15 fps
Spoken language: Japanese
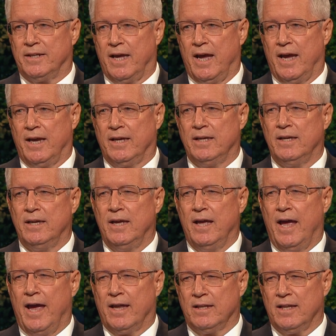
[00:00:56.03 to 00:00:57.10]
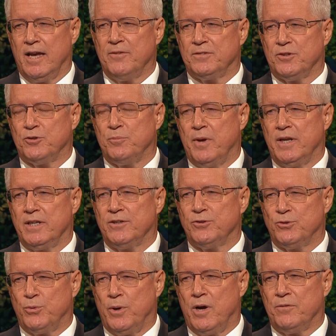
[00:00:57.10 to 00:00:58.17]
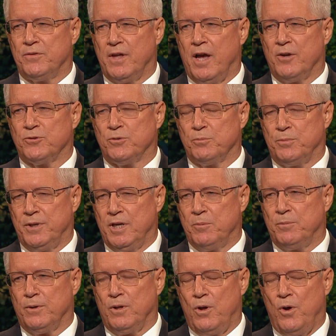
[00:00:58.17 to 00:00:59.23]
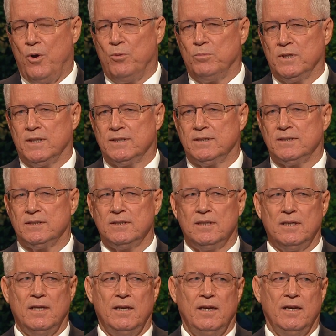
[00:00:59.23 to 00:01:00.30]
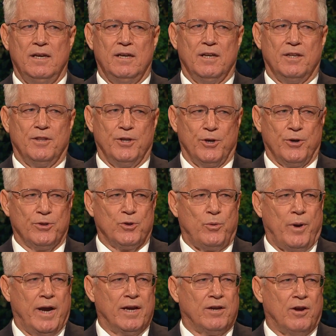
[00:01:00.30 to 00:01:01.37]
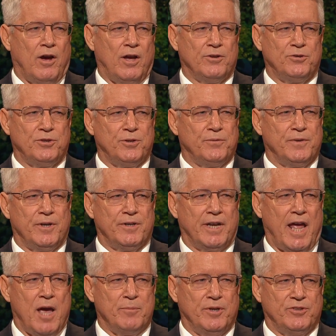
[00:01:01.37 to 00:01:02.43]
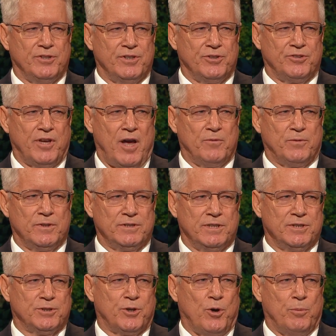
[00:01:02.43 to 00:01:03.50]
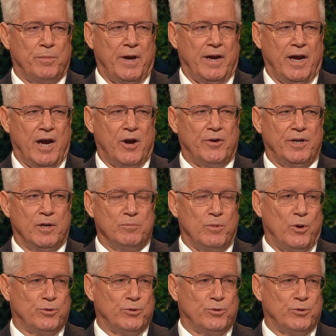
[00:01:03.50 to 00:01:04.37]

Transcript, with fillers: 午後5時4分にサンフランシスコ湾岸地域を襲ったロマプリータ地震によって約1万2000人が